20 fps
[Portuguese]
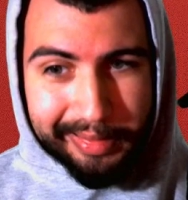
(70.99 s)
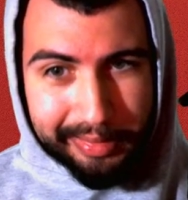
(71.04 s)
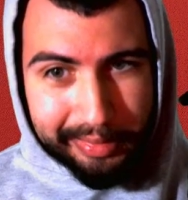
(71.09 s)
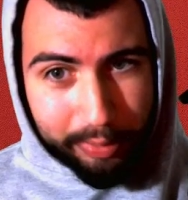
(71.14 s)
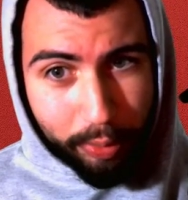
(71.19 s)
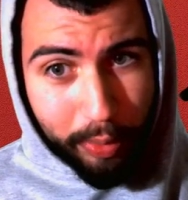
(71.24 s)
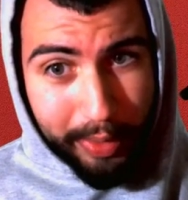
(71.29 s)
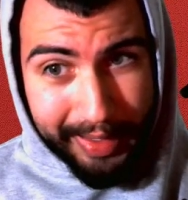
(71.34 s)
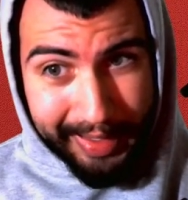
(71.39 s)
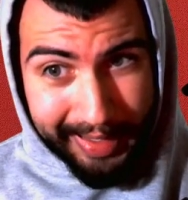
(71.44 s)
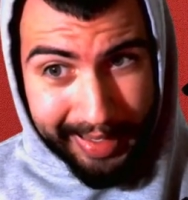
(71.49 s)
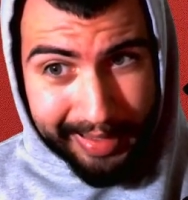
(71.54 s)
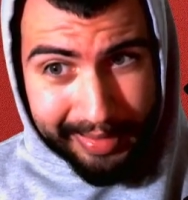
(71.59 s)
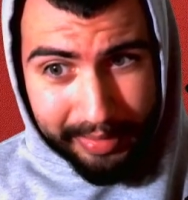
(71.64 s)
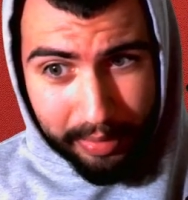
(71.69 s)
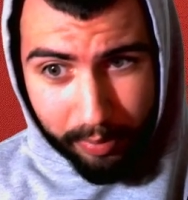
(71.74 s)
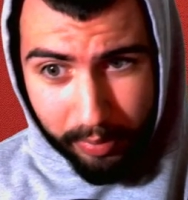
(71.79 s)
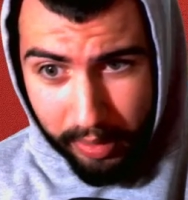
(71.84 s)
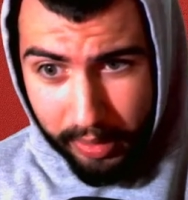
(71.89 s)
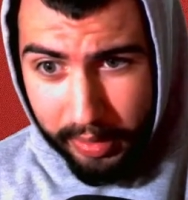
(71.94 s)
Lucrar
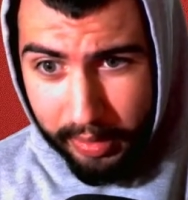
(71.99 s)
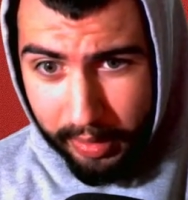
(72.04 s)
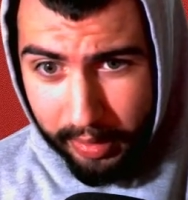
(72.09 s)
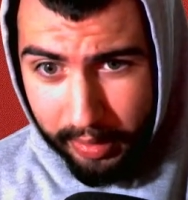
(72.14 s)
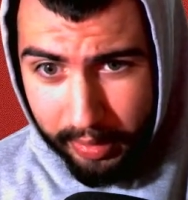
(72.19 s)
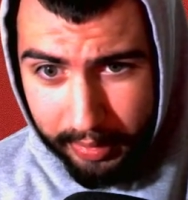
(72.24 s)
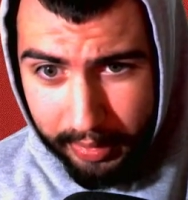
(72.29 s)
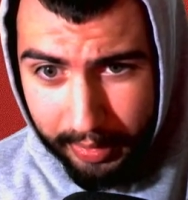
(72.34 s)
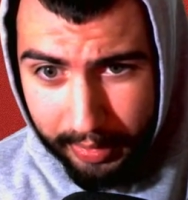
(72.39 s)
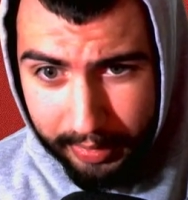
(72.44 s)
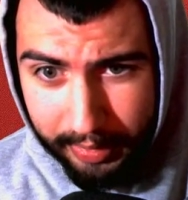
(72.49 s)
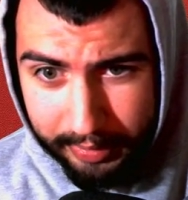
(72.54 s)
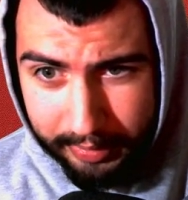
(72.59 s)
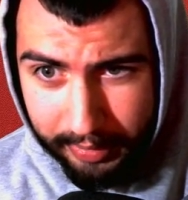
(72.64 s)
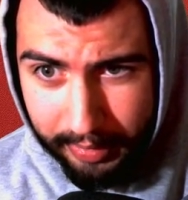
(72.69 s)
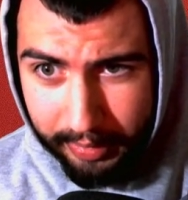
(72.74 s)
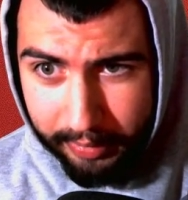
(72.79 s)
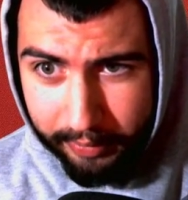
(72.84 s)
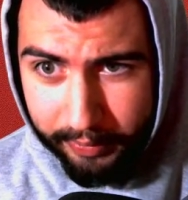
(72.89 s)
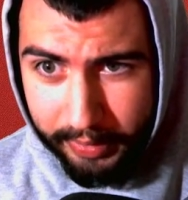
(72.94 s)
também, né, cara?
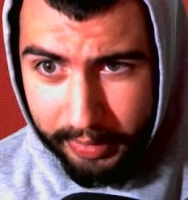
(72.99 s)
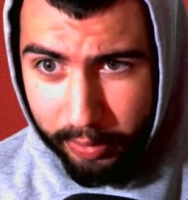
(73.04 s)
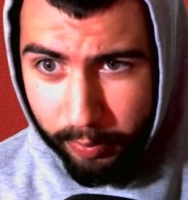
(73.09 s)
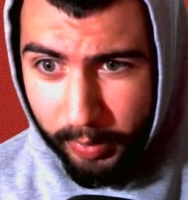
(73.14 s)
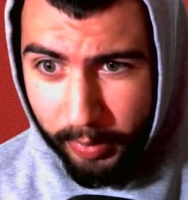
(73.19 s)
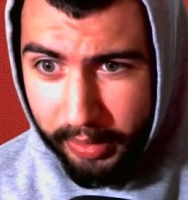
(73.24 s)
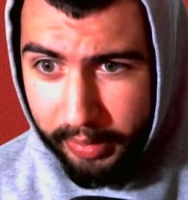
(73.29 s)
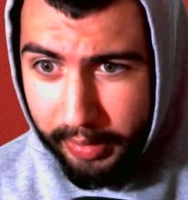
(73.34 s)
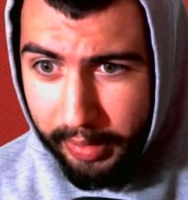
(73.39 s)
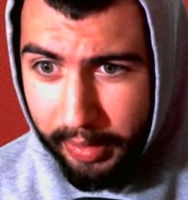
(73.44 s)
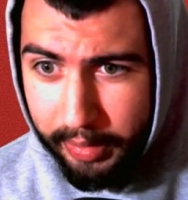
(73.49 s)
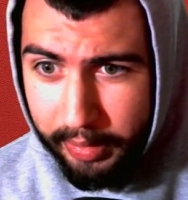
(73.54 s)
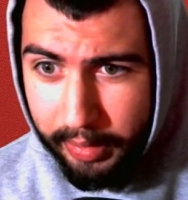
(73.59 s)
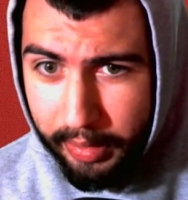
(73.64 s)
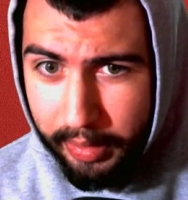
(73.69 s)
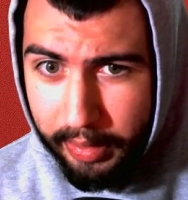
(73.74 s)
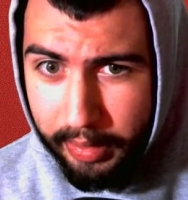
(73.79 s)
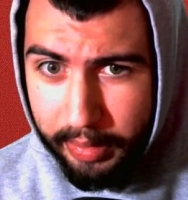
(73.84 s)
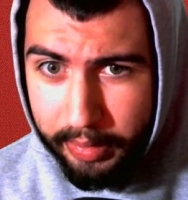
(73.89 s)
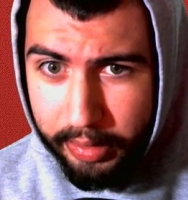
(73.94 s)
Se é que vocês me
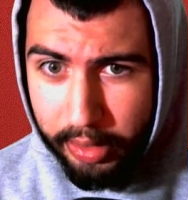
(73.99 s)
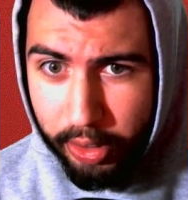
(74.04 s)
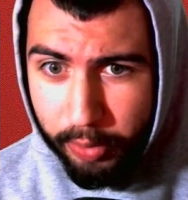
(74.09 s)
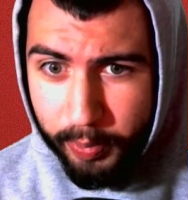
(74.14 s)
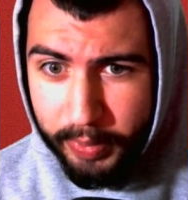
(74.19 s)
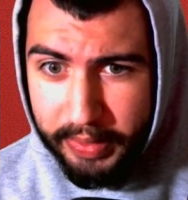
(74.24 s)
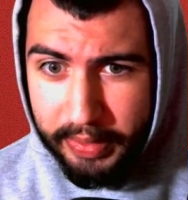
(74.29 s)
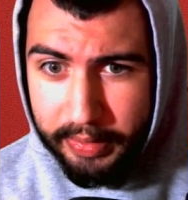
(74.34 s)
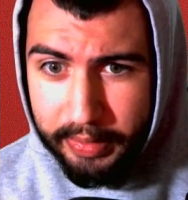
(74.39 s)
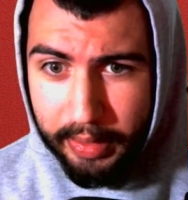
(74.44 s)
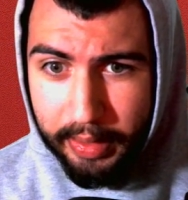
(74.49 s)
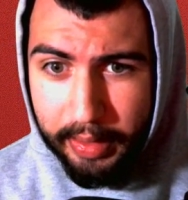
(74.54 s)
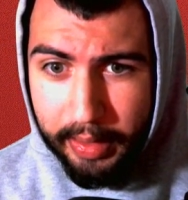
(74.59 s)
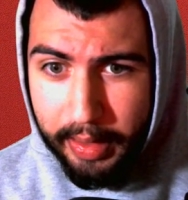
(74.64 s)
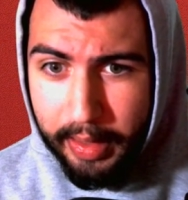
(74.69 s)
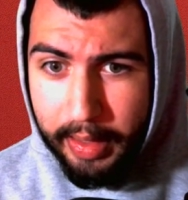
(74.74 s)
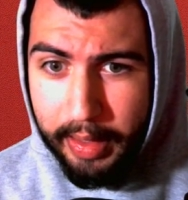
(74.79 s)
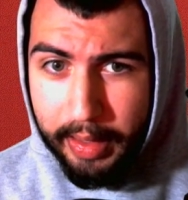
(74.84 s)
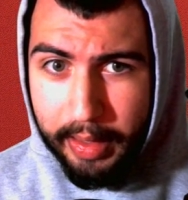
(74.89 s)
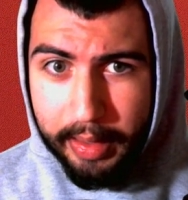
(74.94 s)
entendem aí, a gente precisa
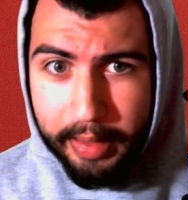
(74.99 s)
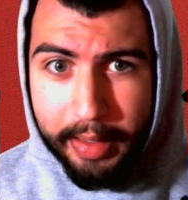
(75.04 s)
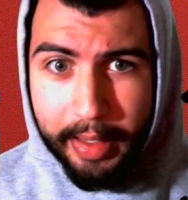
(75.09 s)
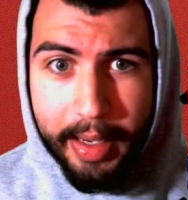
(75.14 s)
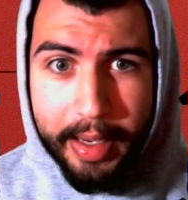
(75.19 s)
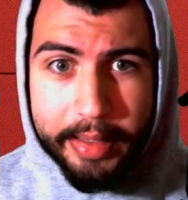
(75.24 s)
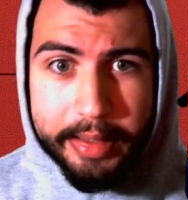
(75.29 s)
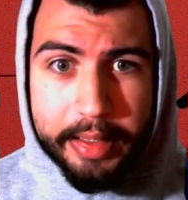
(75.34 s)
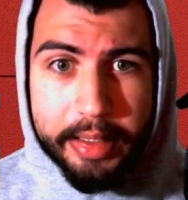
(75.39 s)
ganhar